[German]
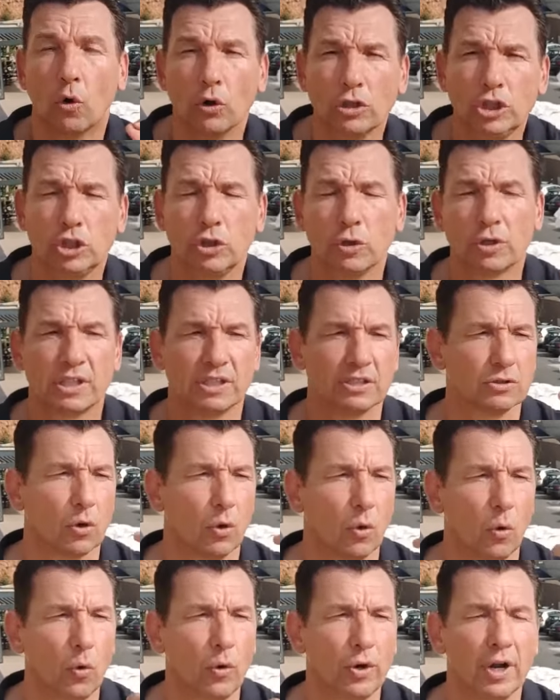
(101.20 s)
Grundstückes
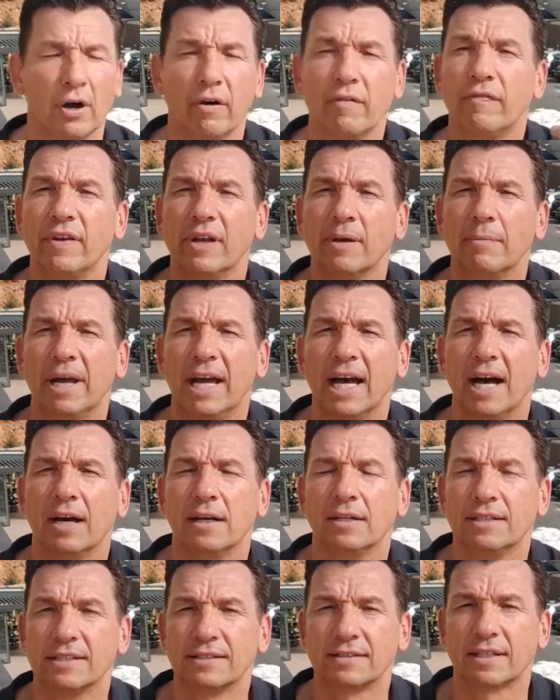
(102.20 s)
oder
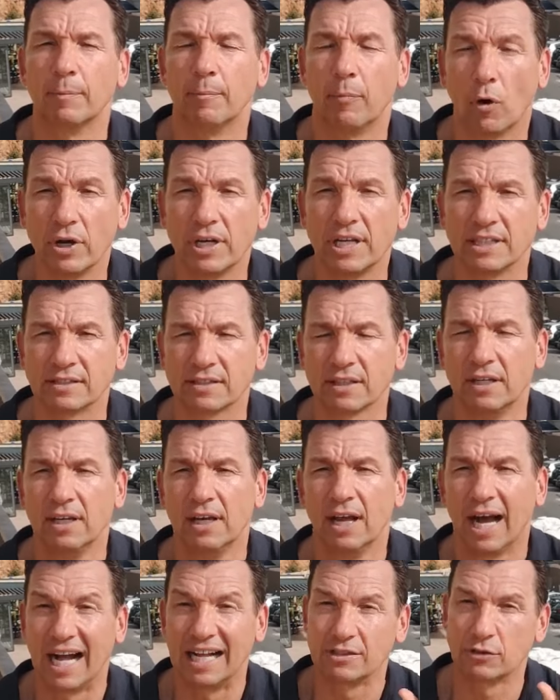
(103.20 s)
vielmehr des Gebäudes.
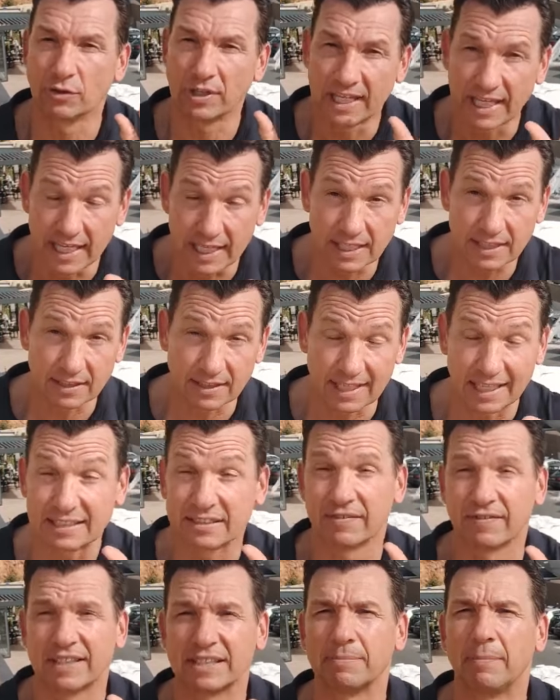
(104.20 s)
Also nicht
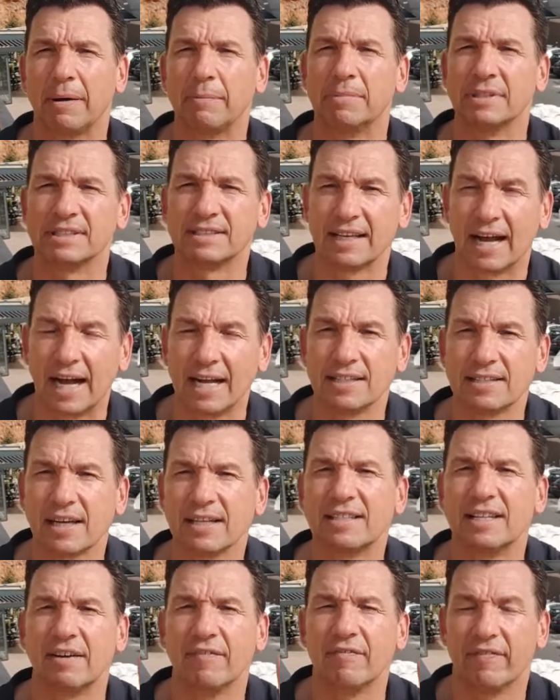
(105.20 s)
das, was man bezahlt
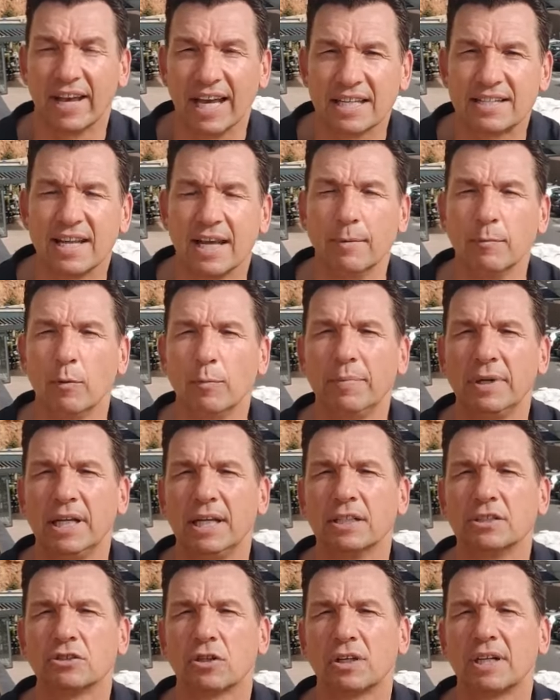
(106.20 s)
hat, der Wert der
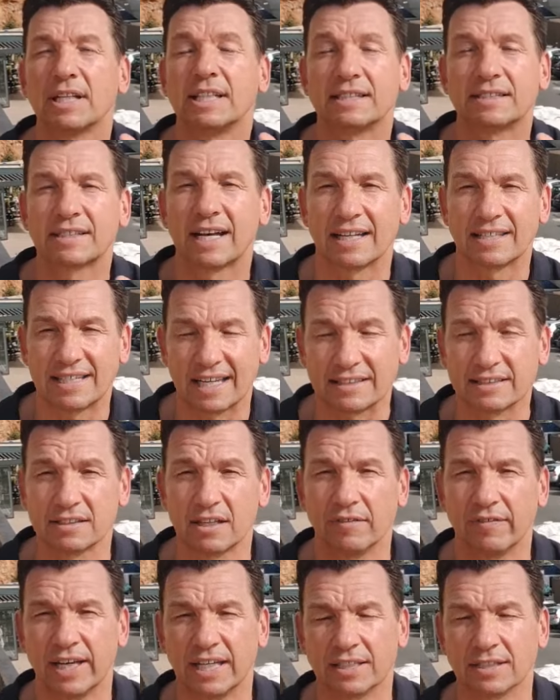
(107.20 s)
Immobilie, sondern des
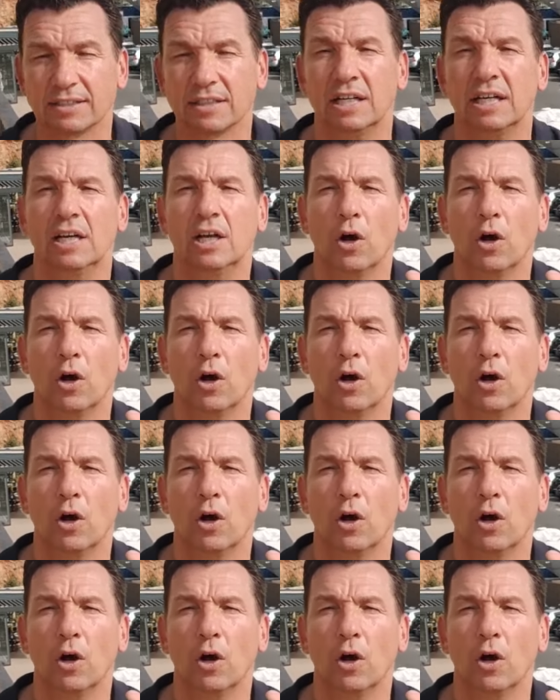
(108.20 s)
Katasterwertes.